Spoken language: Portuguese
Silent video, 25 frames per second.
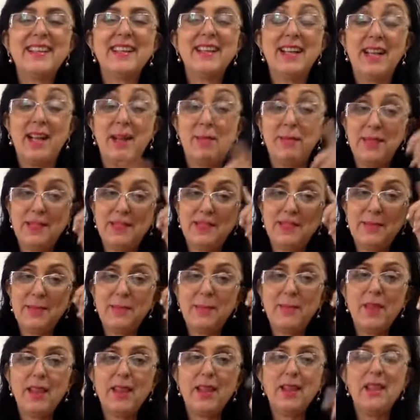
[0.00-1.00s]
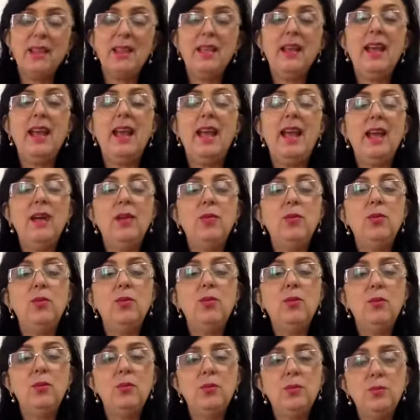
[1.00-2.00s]
cabeça
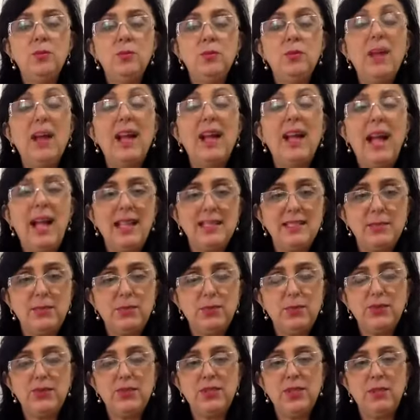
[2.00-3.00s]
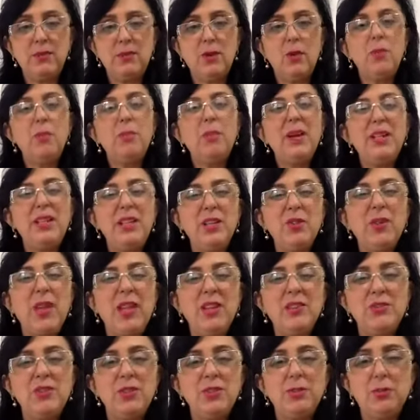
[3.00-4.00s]
um, uma gaze por cima, um paninho
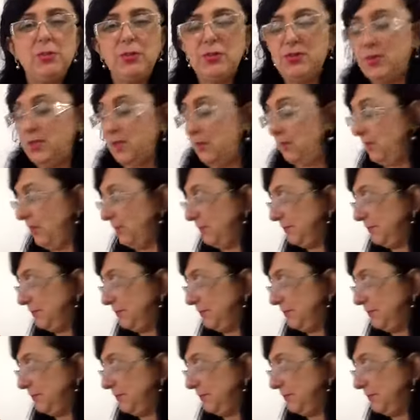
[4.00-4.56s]
quentinho por cima.